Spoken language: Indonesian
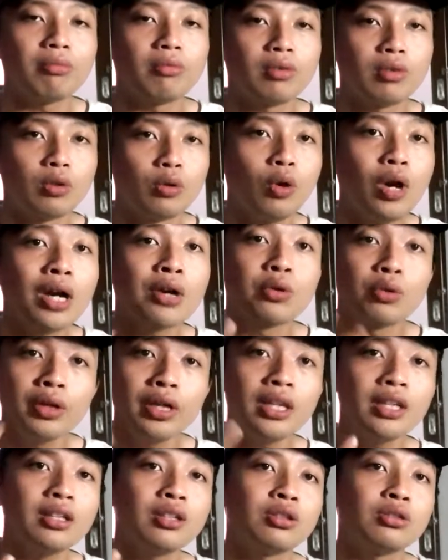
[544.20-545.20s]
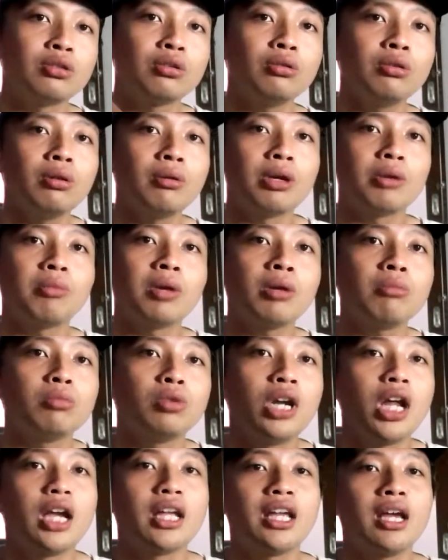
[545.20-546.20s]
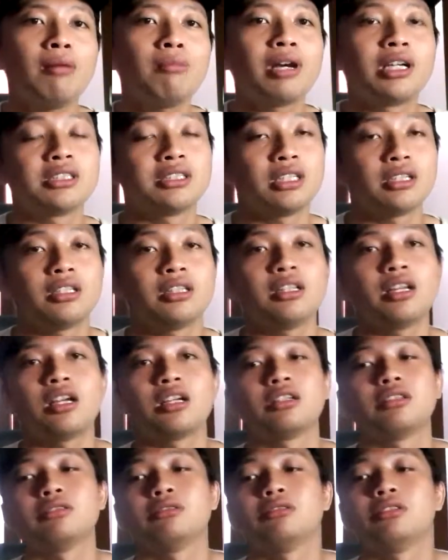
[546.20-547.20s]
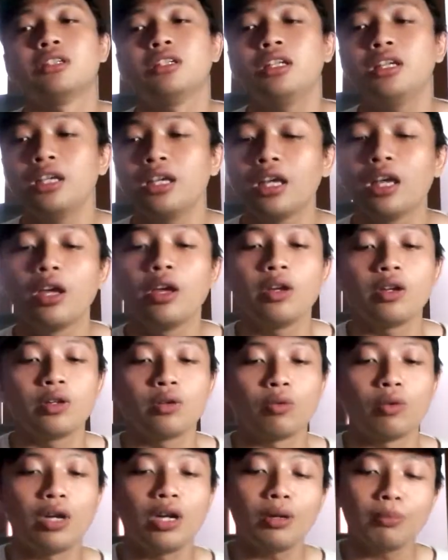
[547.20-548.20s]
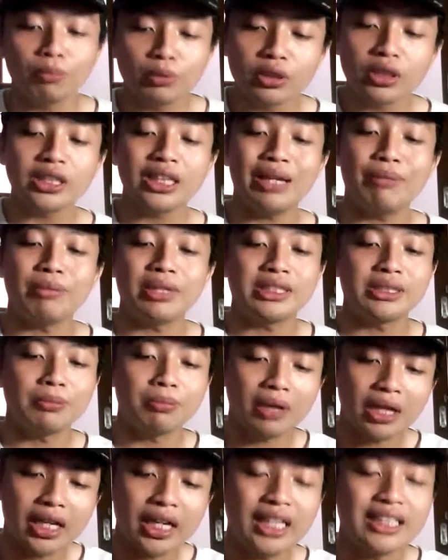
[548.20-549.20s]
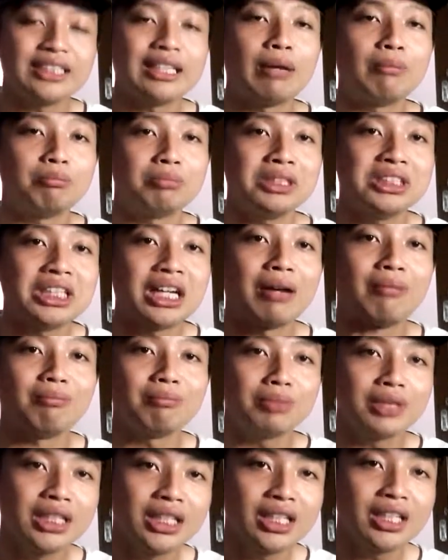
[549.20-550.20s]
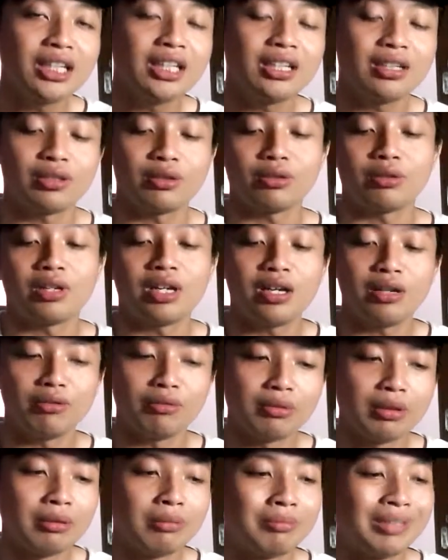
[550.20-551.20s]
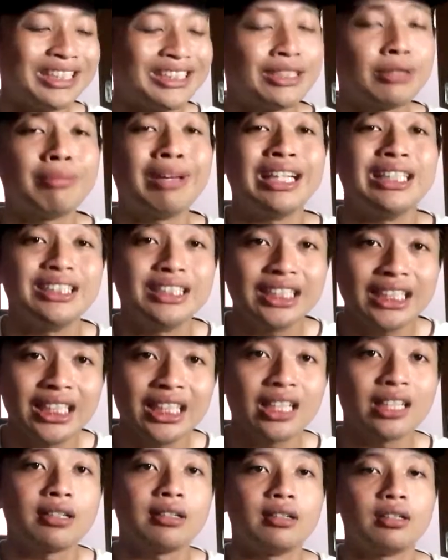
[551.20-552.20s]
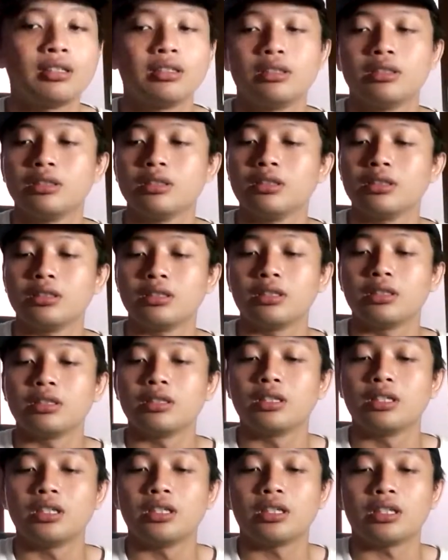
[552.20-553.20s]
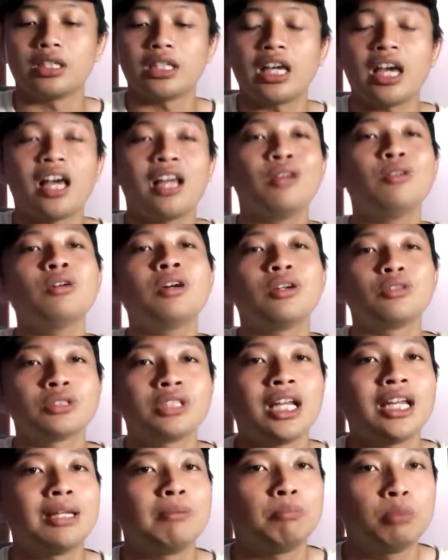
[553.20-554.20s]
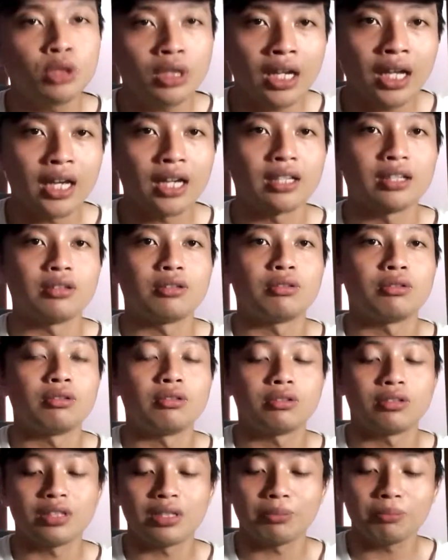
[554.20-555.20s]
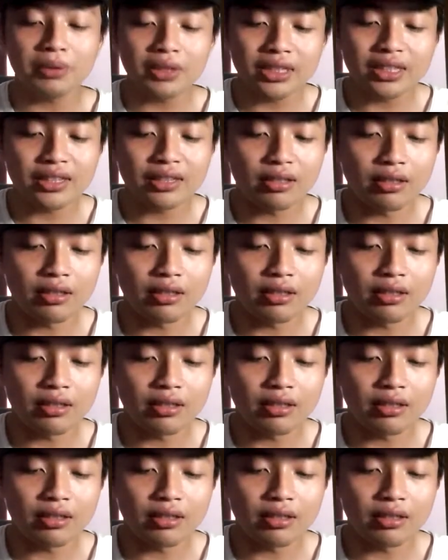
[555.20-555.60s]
gue akui itu memang budaya bangsa kita gitu jadi walaupun kita masih pakai jampi-jampi atau magic magic ya lu nggak usah liput lah gitu tapi